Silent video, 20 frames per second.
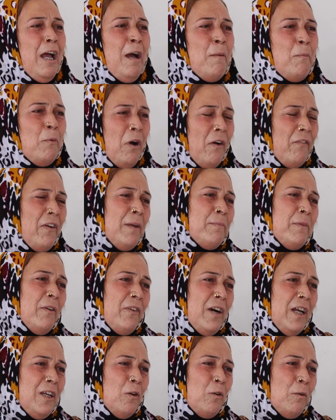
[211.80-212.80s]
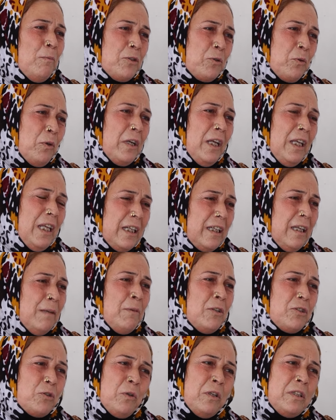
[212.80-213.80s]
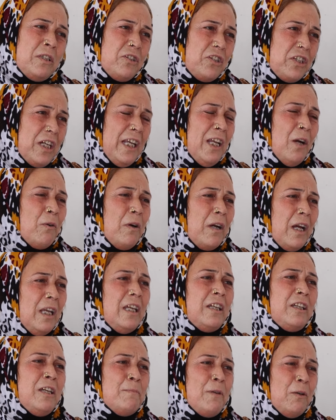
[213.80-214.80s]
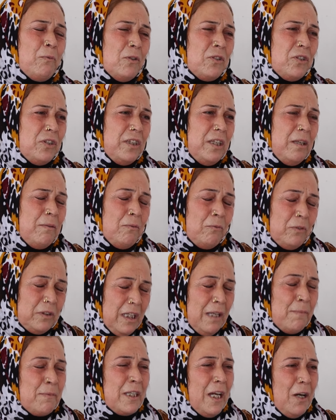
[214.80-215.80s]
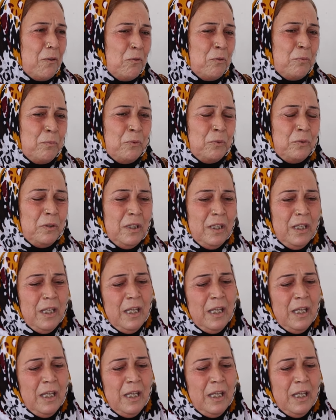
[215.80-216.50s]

امها بعد ما بعد اخويا مشغول قال لك مشغول زيانا اخو قال لك ما قلت قدام ثاروبون